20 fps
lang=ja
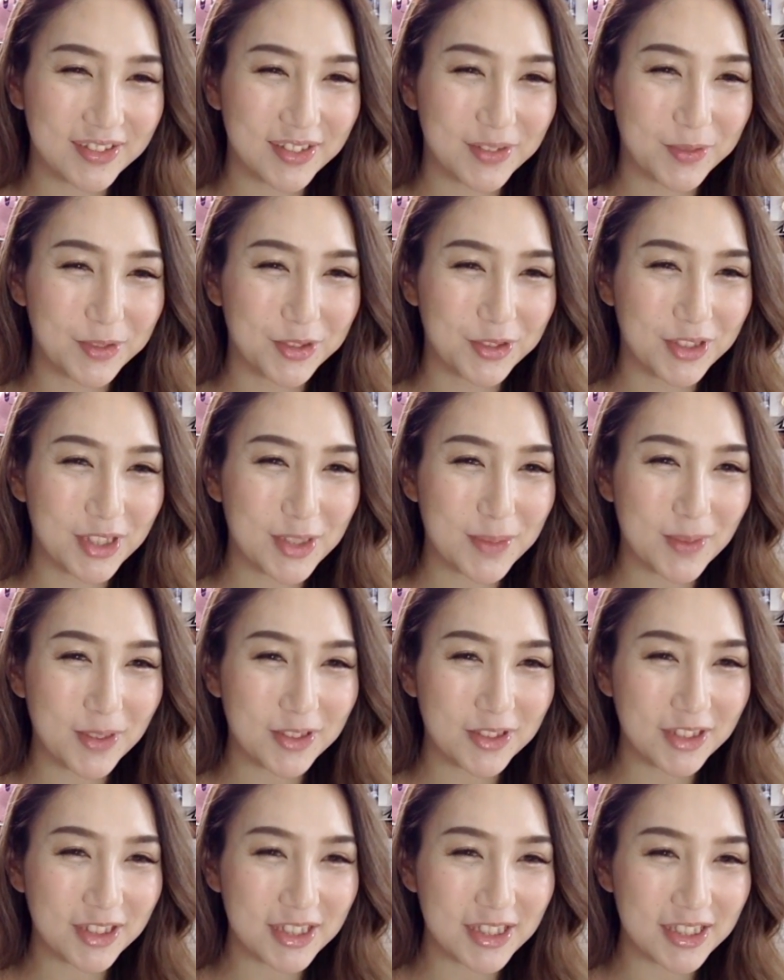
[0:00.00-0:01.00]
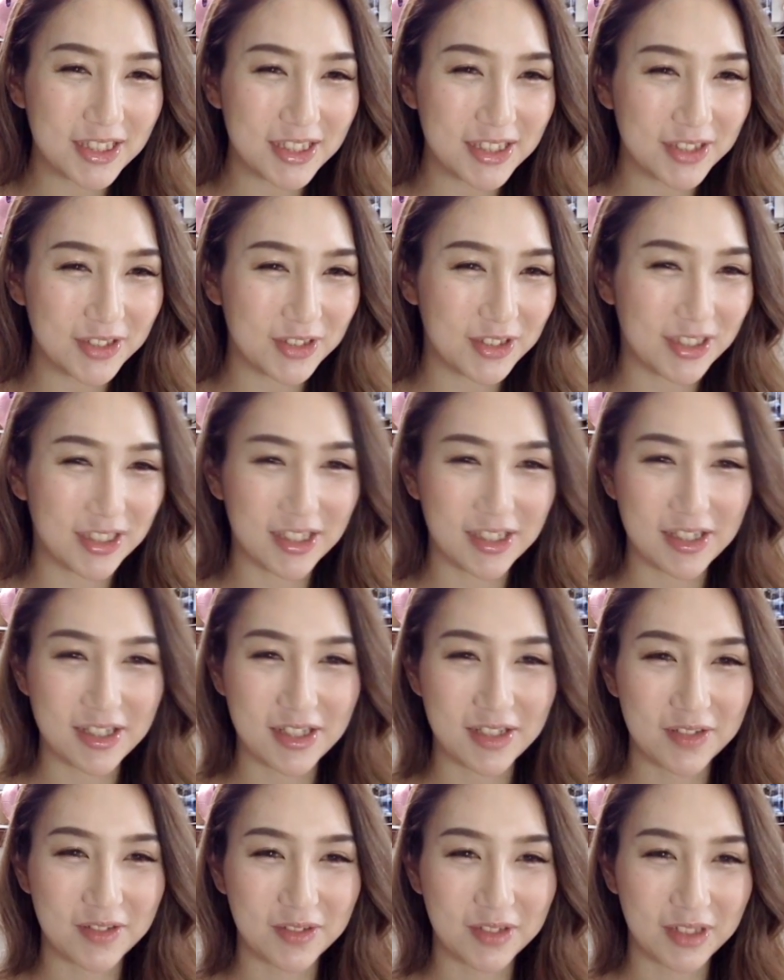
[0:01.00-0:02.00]
でもとりあえず爆弾消さないとってなっ
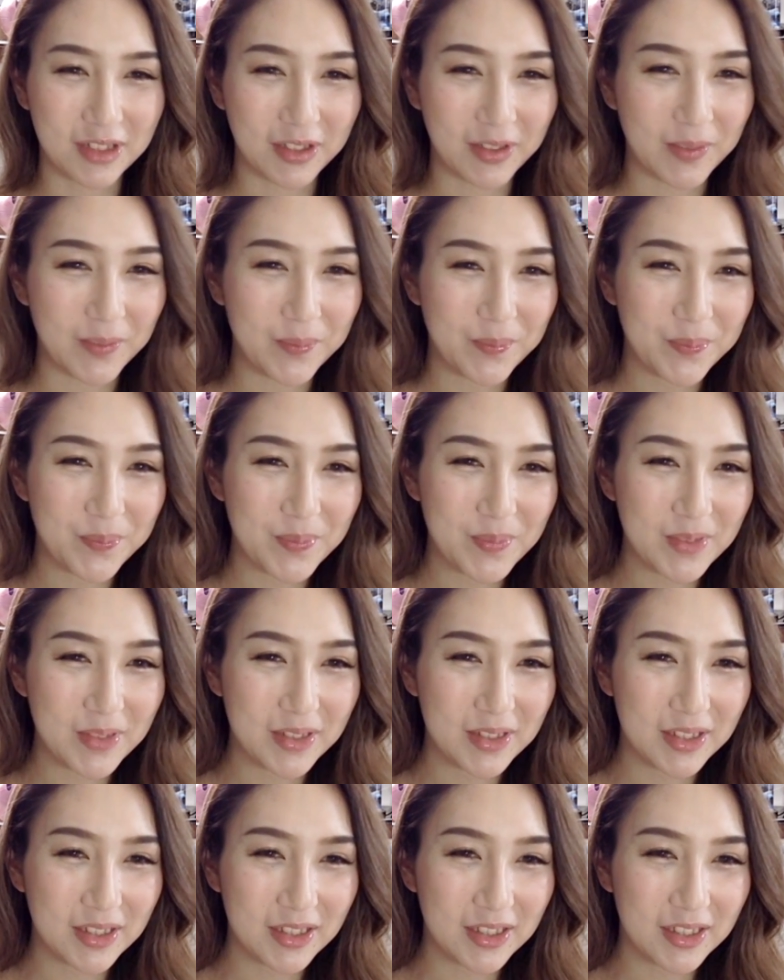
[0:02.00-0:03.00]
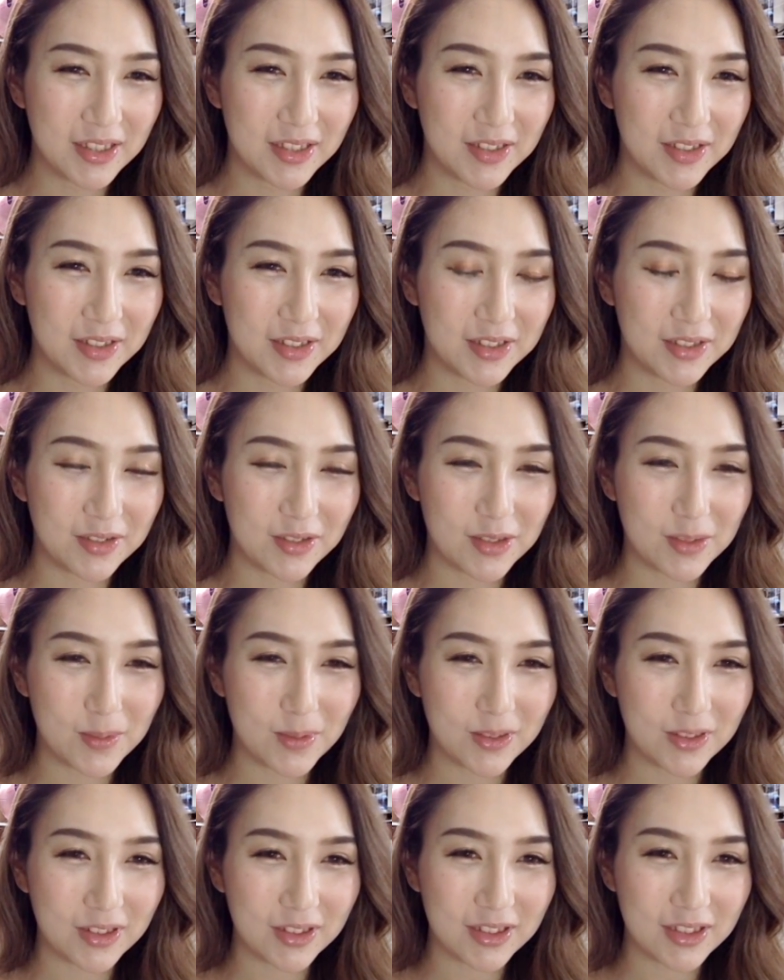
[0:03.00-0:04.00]
ちゃうので、とりあえず
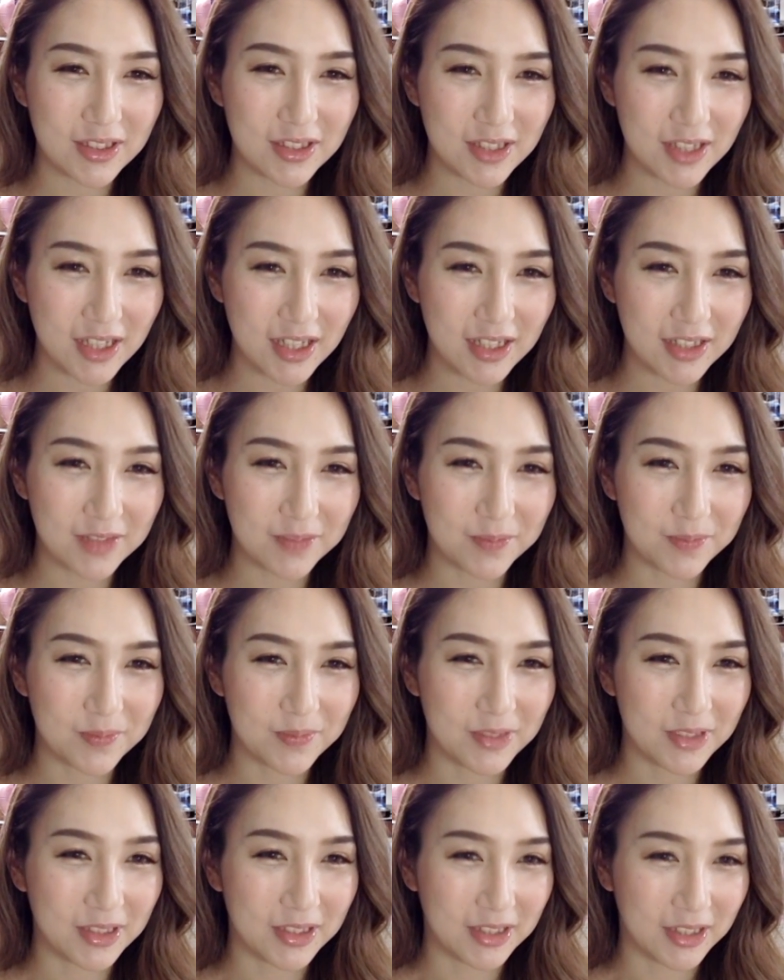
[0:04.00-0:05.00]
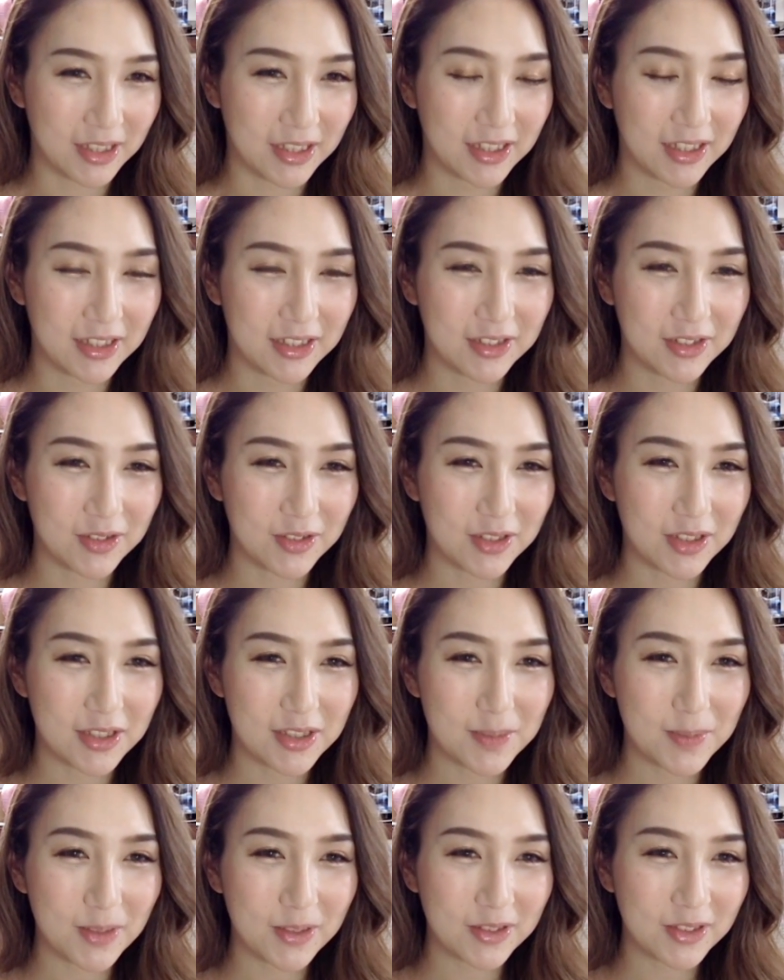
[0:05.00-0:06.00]
爆弾消してだよね、とりあえ
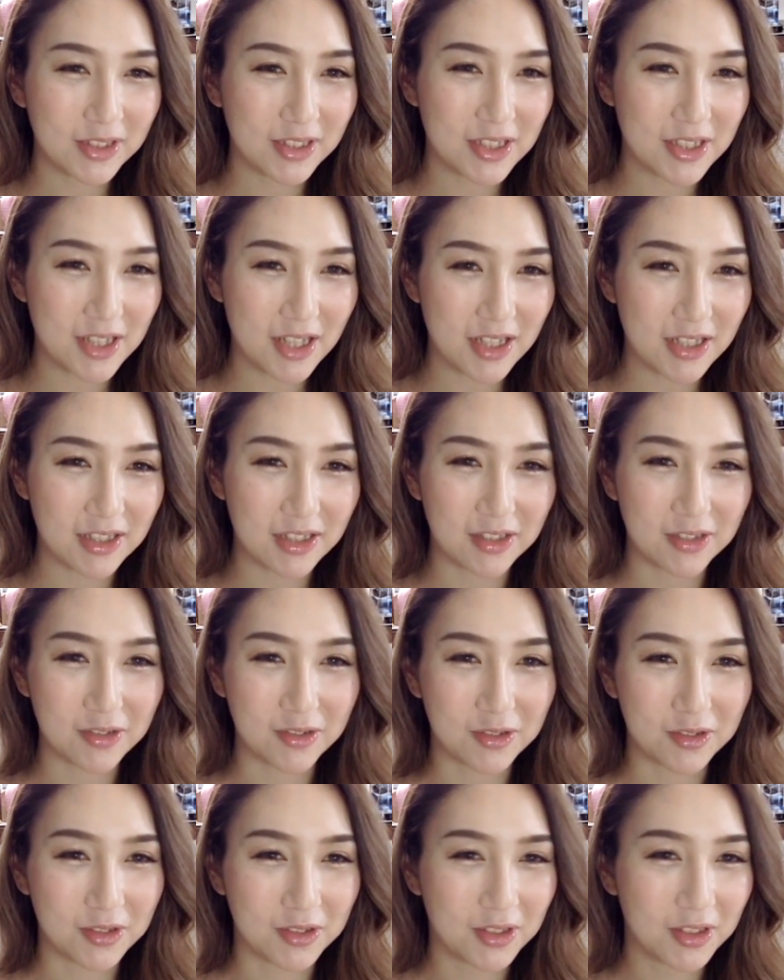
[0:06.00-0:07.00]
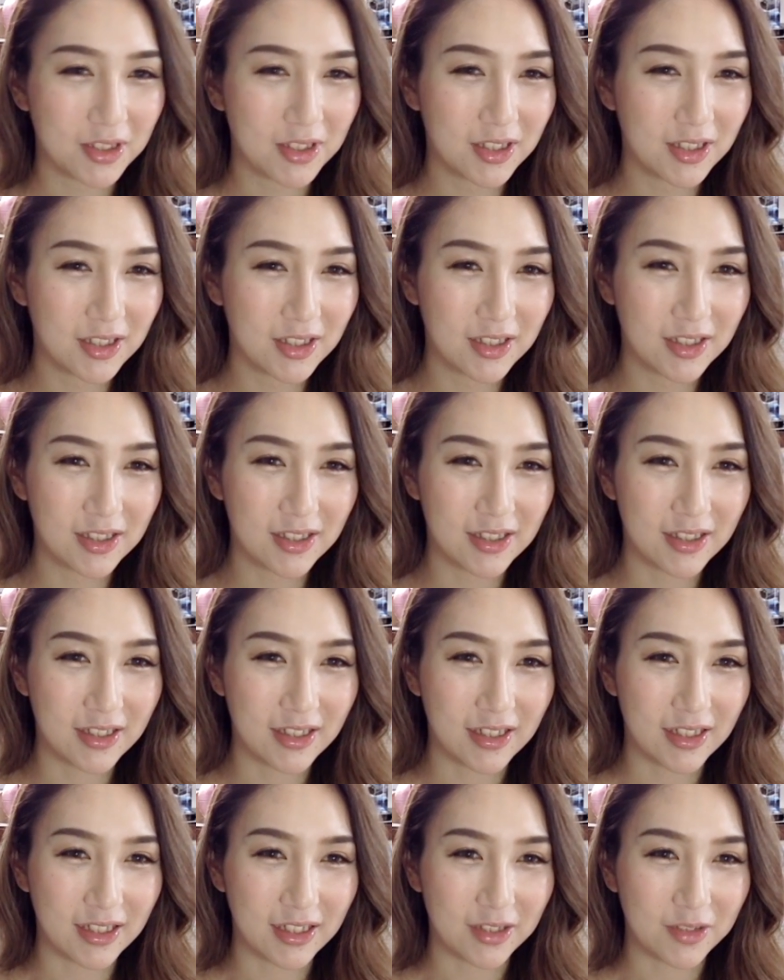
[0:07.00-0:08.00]
ず爆弾消したいっていう。
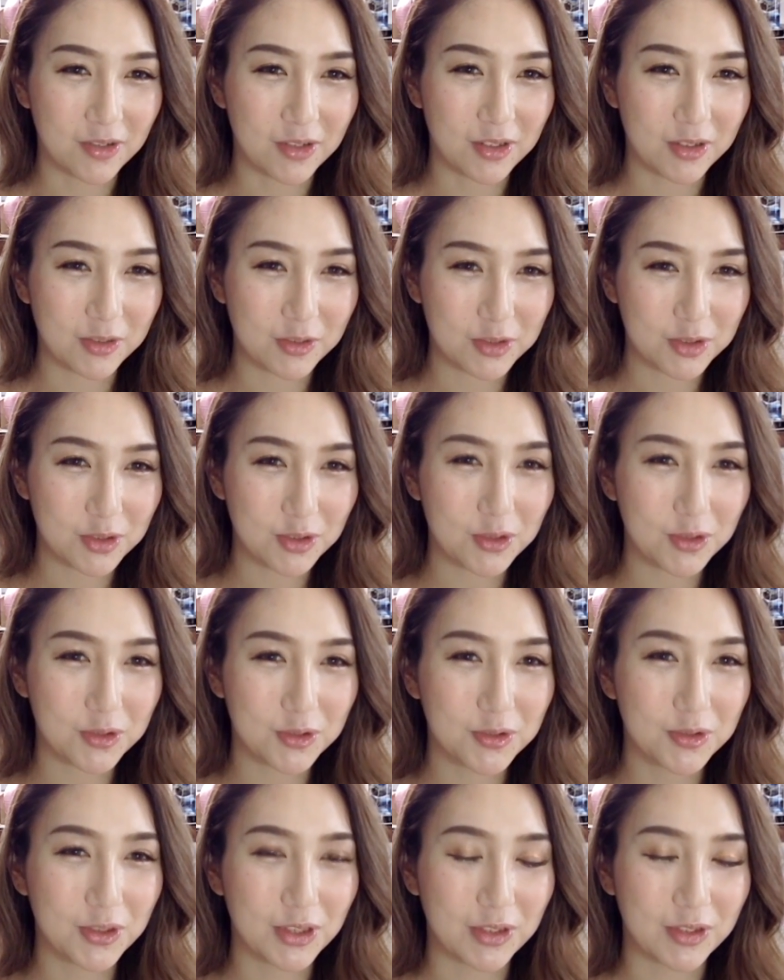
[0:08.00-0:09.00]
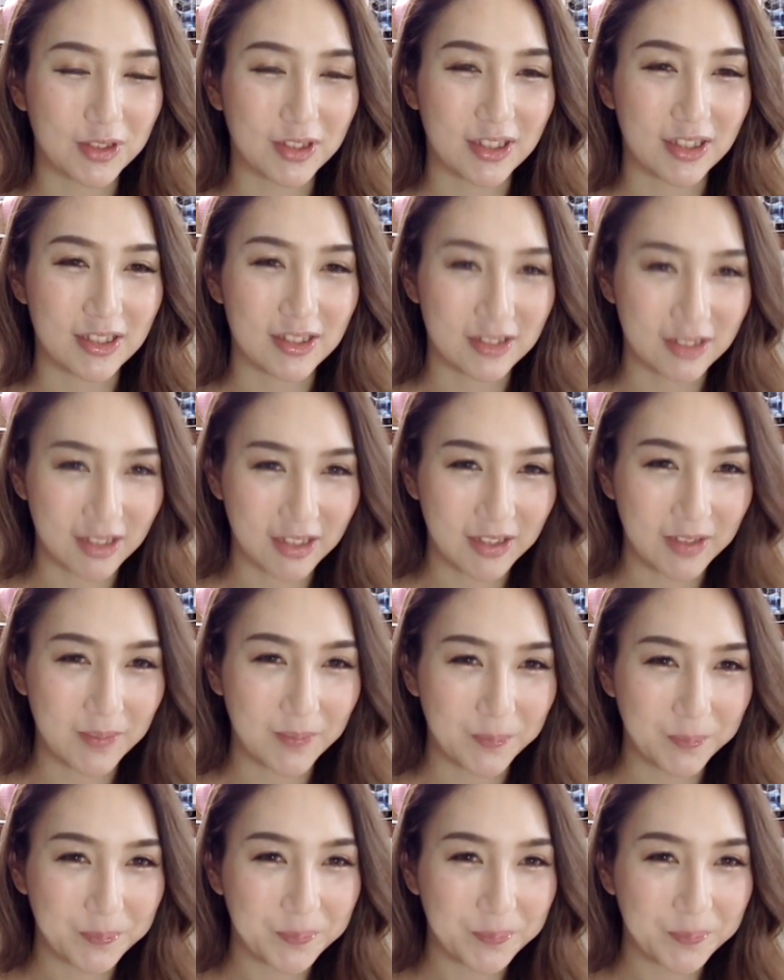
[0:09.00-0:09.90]
はい、これちょっと運が良かったですね。